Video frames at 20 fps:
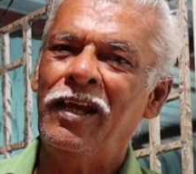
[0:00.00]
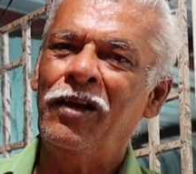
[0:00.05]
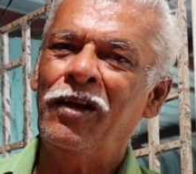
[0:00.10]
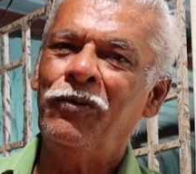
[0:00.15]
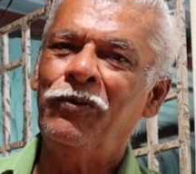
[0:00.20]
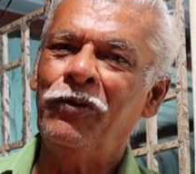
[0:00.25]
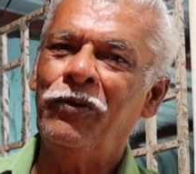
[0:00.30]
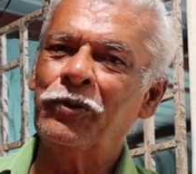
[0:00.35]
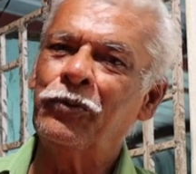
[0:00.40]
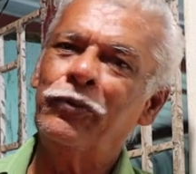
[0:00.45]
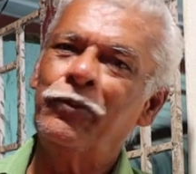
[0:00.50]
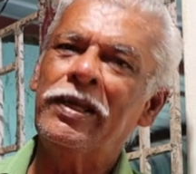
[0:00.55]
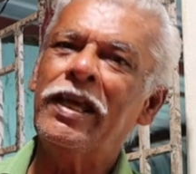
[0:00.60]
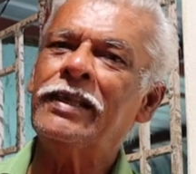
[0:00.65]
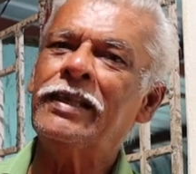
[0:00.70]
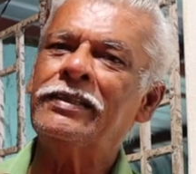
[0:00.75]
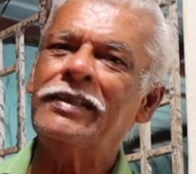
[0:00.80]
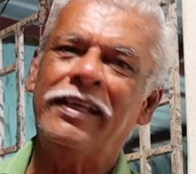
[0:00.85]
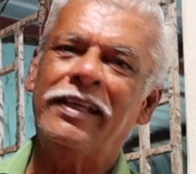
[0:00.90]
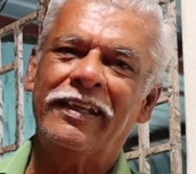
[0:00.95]
ஒரு
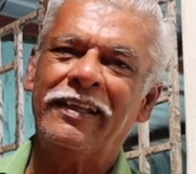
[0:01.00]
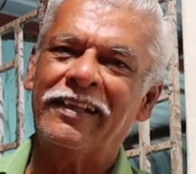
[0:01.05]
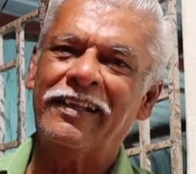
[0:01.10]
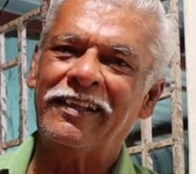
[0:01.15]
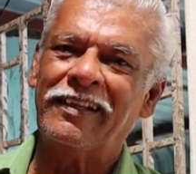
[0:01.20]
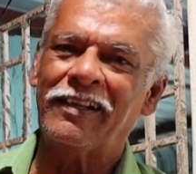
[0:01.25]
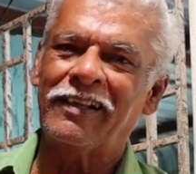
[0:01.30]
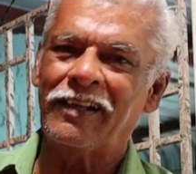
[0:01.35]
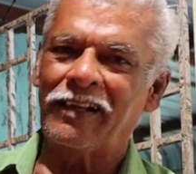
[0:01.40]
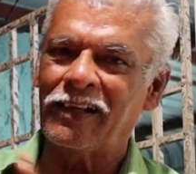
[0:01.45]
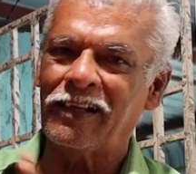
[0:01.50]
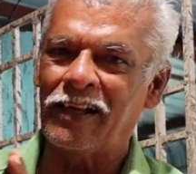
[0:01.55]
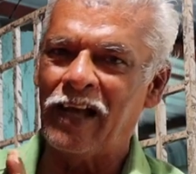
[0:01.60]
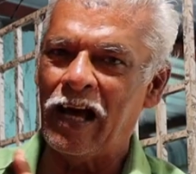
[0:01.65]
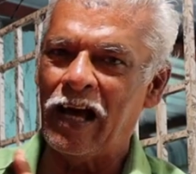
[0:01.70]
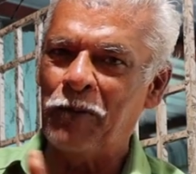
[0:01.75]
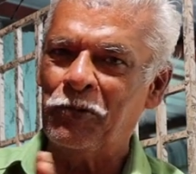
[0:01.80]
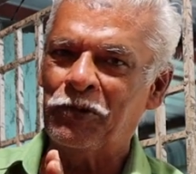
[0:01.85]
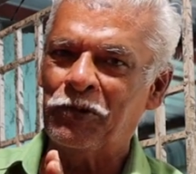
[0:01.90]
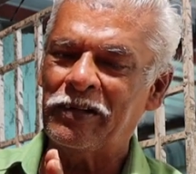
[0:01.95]
உயர்த்தி
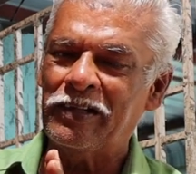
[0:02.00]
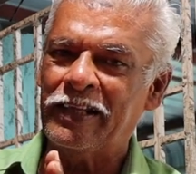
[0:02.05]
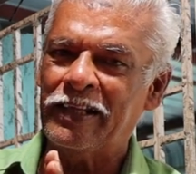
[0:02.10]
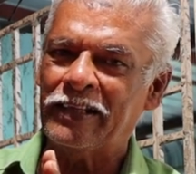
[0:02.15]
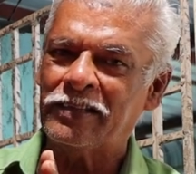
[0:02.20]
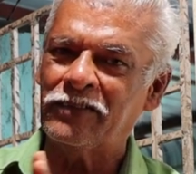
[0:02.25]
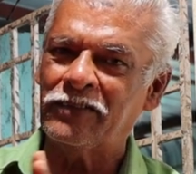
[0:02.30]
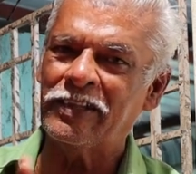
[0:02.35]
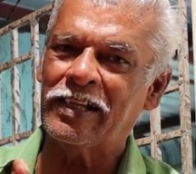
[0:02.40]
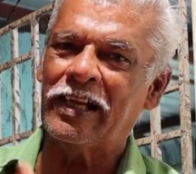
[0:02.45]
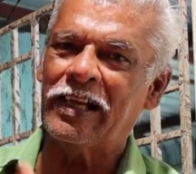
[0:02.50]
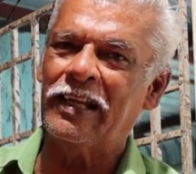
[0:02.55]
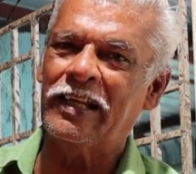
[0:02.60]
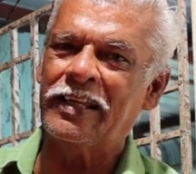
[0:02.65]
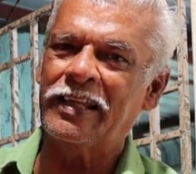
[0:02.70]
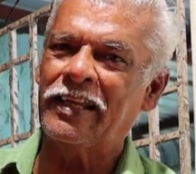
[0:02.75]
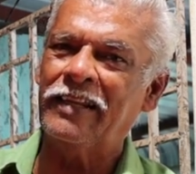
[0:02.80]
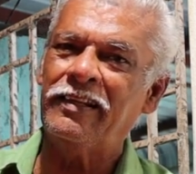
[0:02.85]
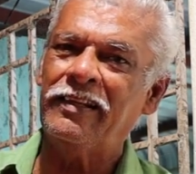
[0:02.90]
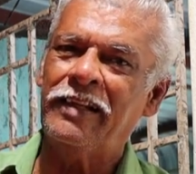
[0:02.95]
நான் ஒரு நெசவு
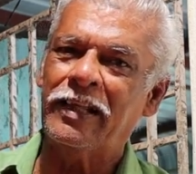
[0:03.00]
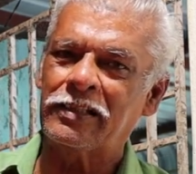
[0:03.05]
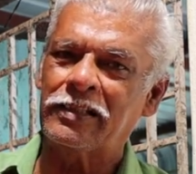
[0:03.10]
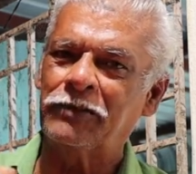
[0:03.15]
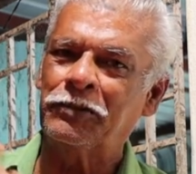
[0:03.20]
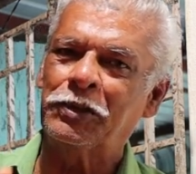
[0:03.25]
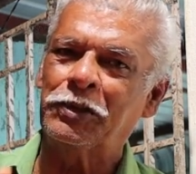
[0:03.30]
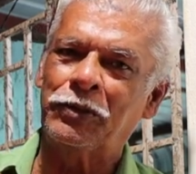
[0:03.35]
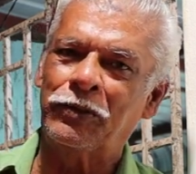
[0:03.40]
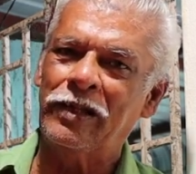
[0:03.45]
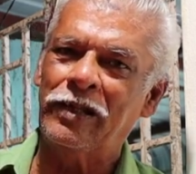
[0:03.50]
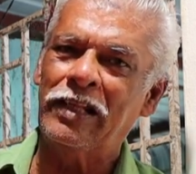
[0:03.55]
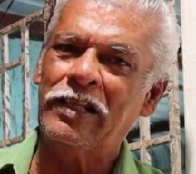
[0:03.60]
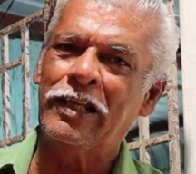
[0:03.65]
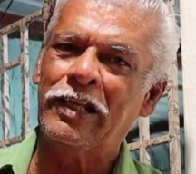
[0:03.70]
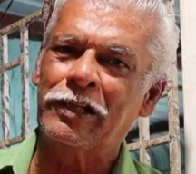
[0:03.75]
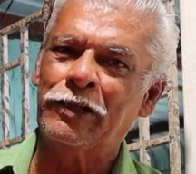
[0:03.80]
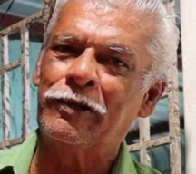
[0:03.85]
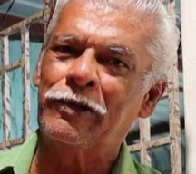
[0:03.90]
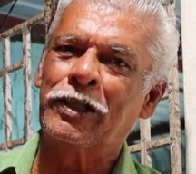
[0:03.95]
கலைஞன் நெசவு தொழில்
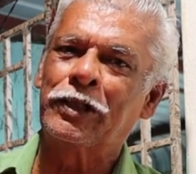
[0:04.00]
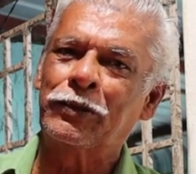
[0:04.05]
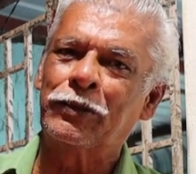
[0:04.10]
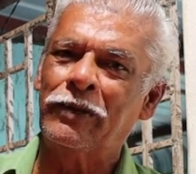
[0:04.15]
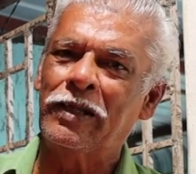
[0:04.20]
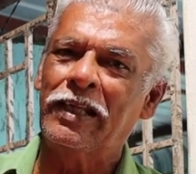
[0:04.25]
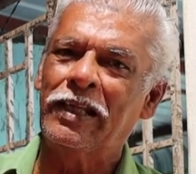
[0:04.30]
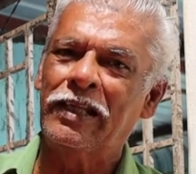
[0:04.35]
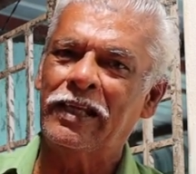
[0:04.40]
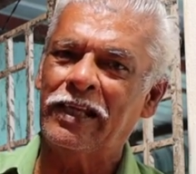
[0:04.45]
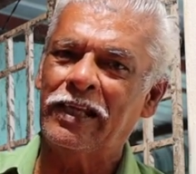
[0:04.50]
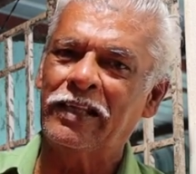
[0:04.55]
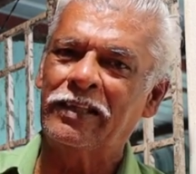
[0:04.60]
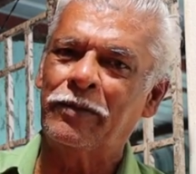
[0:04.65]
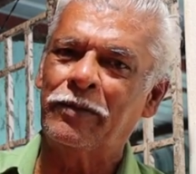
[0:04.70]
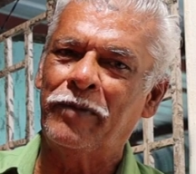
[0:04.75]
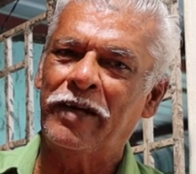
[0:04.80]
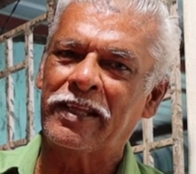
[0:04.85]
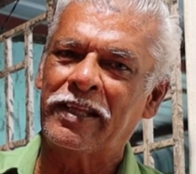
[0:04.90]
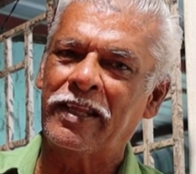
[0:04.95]
என்னுடைய தொழிலுக்கு
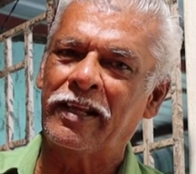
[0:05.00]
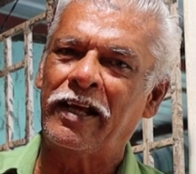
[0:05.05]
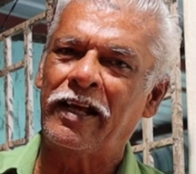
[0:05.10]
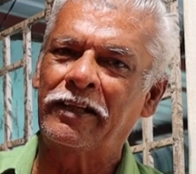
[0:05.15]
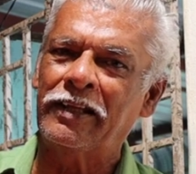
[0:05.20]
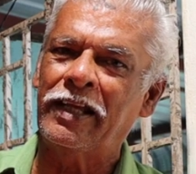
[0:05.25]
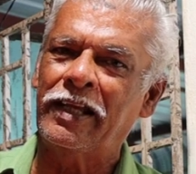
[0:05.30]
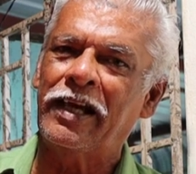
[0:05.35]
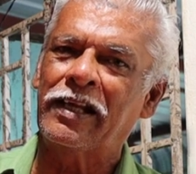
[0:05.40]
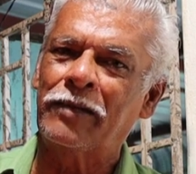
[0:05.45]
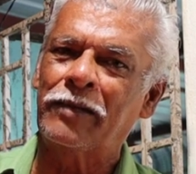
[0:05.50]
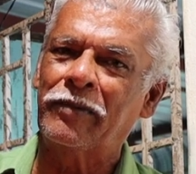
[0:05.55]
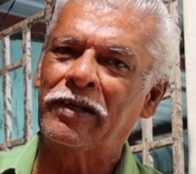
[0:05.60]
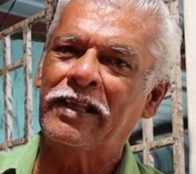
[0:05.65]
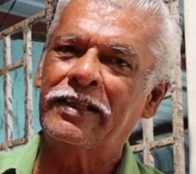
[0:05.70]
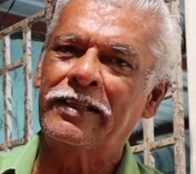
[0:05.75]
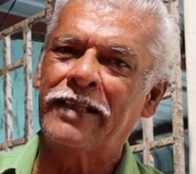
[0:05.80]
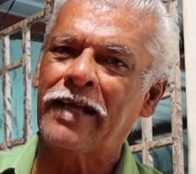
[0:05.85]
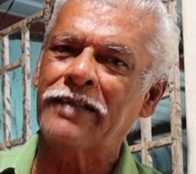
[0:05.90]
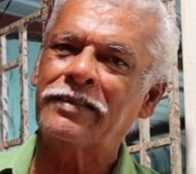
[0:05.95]
இந்த மாதிரியான
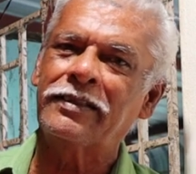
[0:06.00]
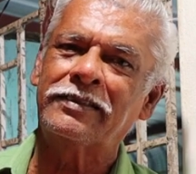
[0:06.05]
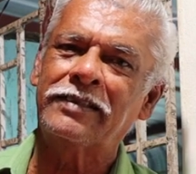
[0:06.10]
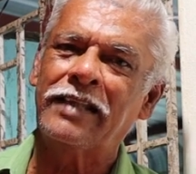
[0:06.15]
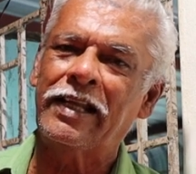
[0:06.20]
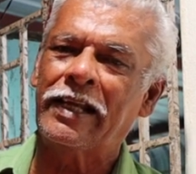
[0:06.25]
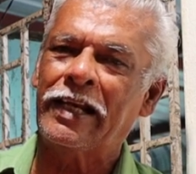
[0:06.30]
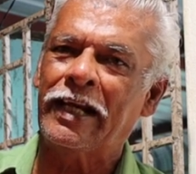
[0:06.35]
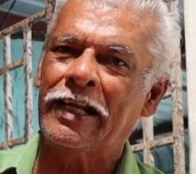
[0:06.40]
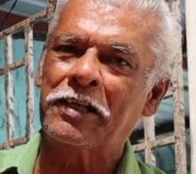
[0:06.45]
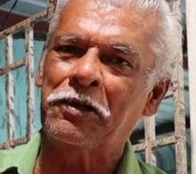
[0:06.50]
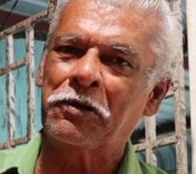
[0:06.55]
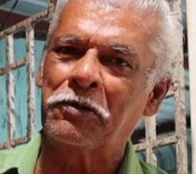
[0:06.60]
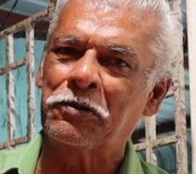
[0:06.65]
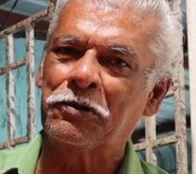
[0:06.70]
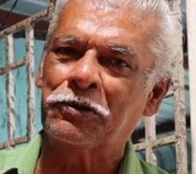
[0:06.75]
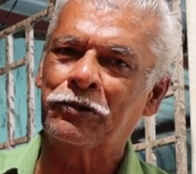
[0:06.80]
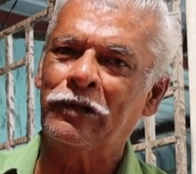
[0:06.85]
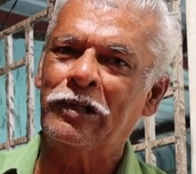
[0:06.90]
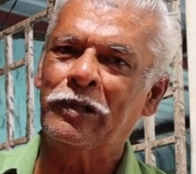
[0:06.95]
அங்கீகாரமெல்லாம் தேசத்தில்
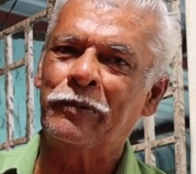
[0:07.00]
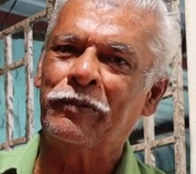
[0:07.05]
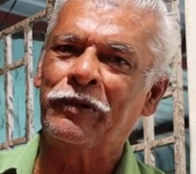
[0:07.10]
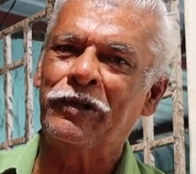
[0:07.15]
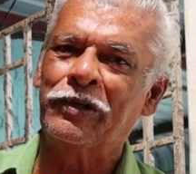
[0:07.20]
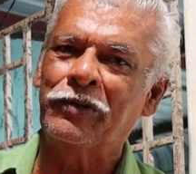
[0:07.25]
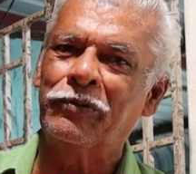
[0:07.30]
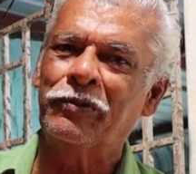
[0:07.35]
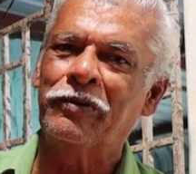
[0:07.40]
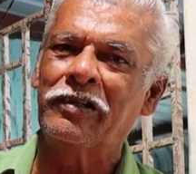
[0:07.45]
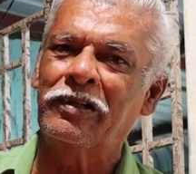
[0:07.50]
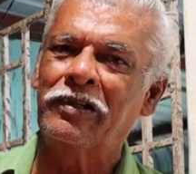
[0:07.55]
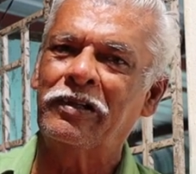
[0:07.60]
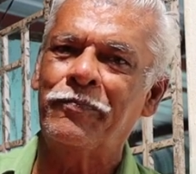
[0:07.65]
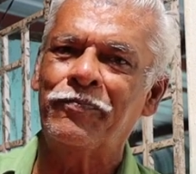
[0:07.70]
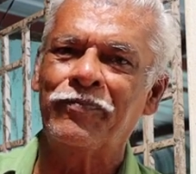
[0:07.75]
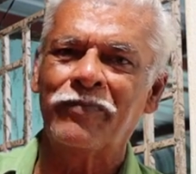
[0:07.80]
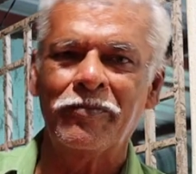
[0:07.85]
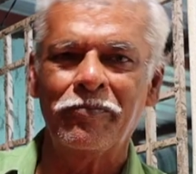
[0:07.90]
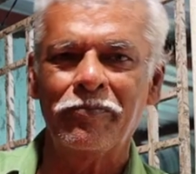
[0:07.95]
கிடைக்கணும்னு சொல்லி போட்டு ஒரு
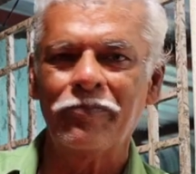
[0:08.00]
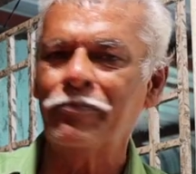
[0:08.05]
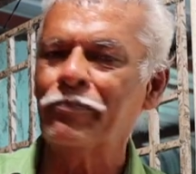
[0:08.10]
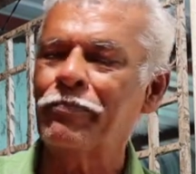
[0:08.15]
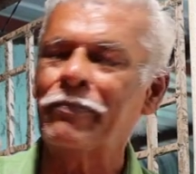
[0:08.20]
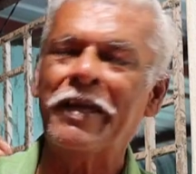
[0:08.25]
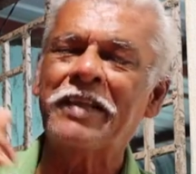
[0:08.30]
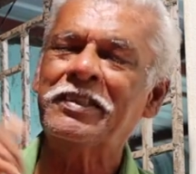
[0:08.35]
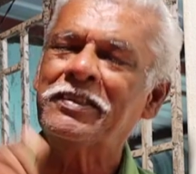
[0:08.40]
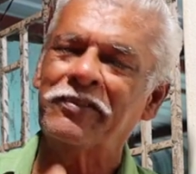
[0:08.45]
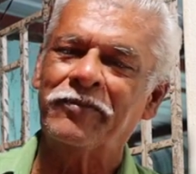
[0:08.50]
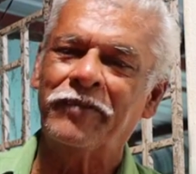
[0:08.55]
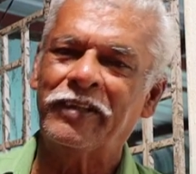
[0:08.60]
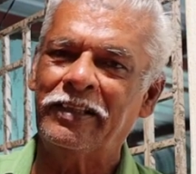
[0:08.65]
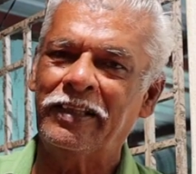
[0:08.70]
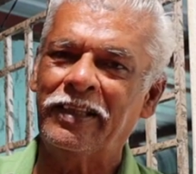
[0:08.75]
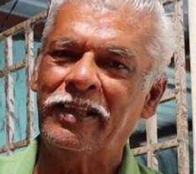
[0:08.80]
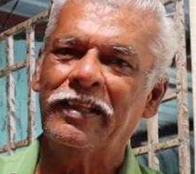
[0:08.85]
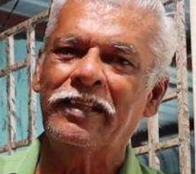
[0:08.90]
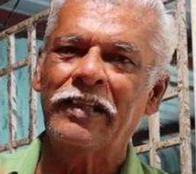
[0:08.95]

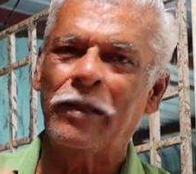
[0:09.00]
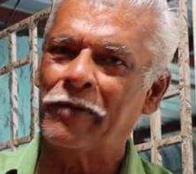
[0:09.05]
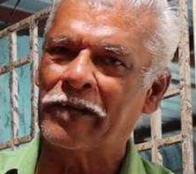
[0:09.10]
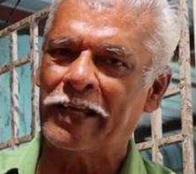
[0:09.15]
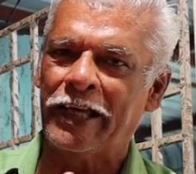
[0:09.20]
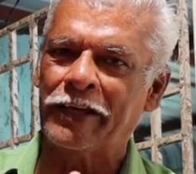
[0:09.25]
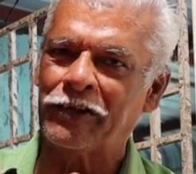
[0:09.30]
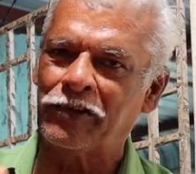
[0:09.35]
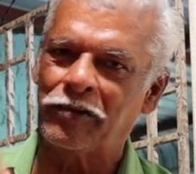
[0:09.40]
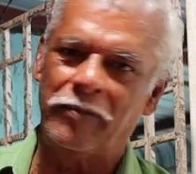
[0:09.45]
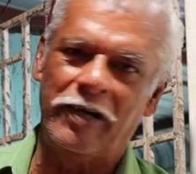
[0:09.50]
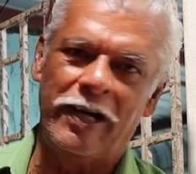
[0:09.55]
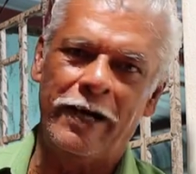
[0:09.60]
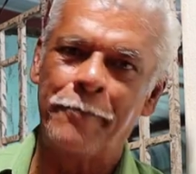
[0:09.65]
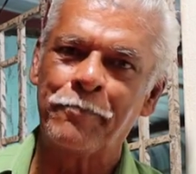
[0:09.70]
பேசுவது நம்ம கேட்குறோமா